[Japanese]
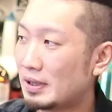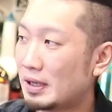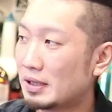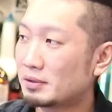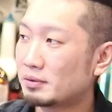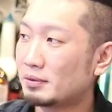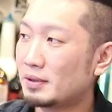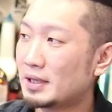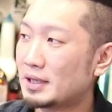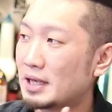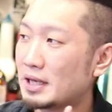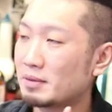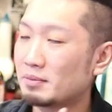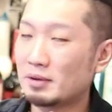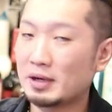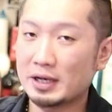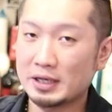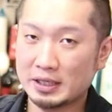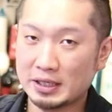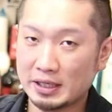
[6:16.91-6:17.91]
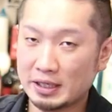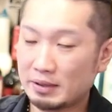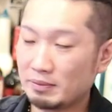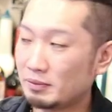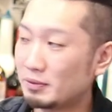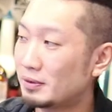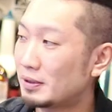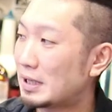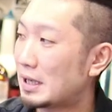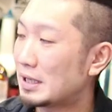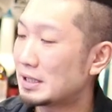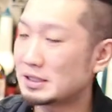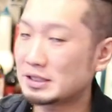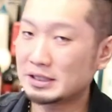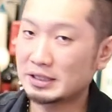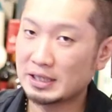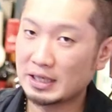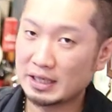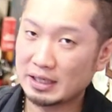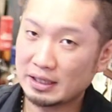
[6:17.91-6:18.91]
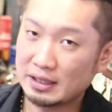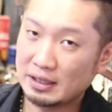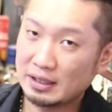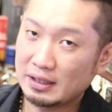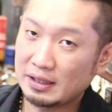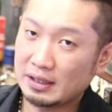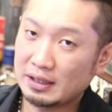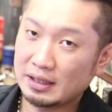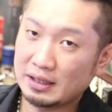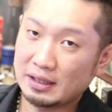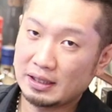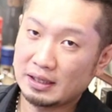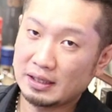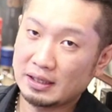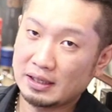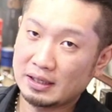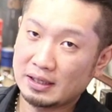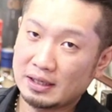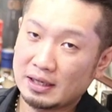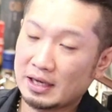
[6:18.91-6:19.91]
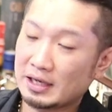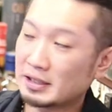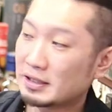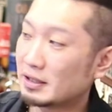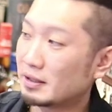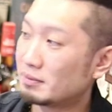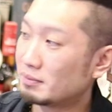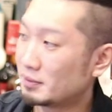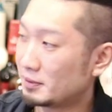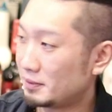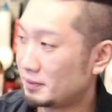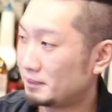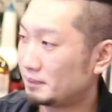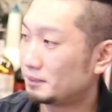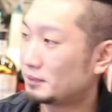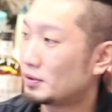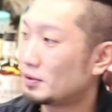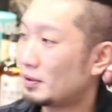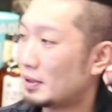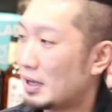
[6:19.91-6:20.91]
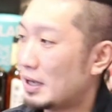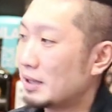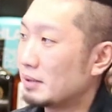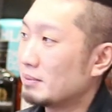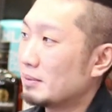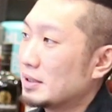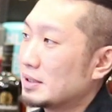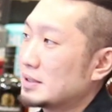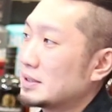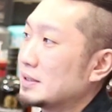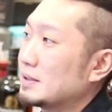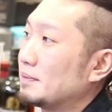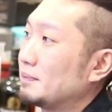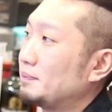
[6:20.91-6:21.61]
あとは何も入ってないもの漢字で、えー、入ってるものとあります。